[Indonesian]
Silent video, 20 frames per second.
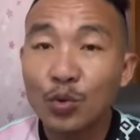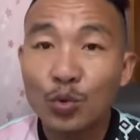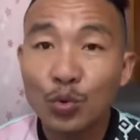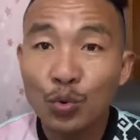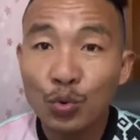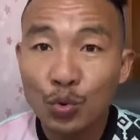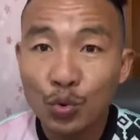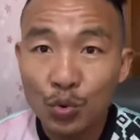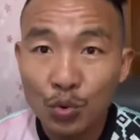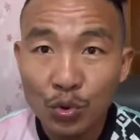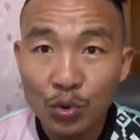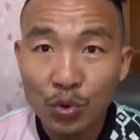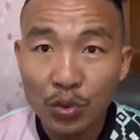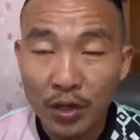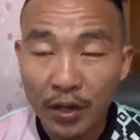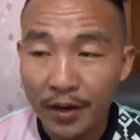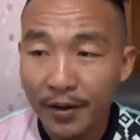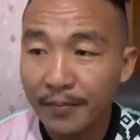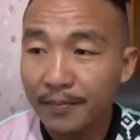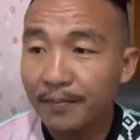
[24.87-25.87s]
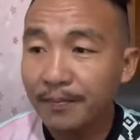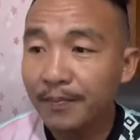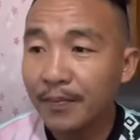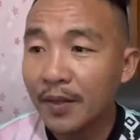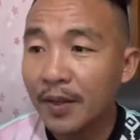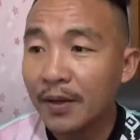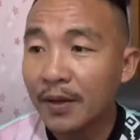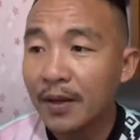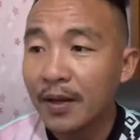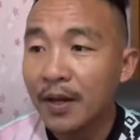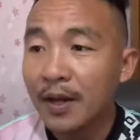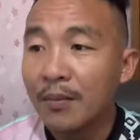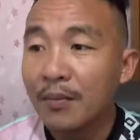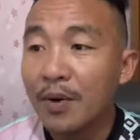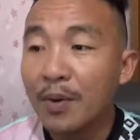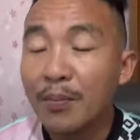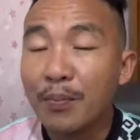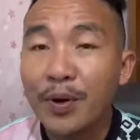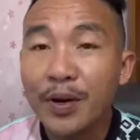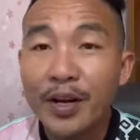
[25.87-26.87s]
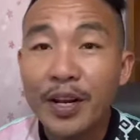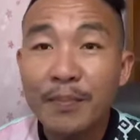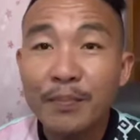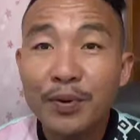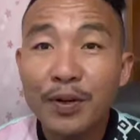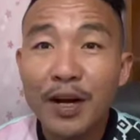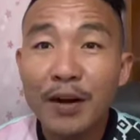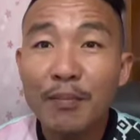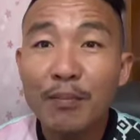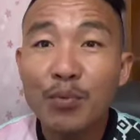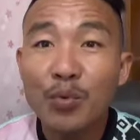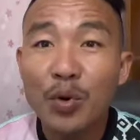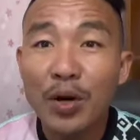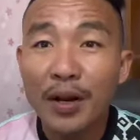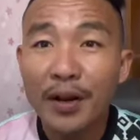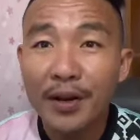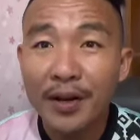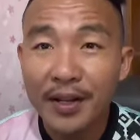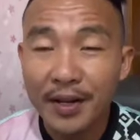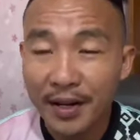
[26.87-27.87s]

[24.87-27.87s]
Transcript: khususnya memberi pengampunan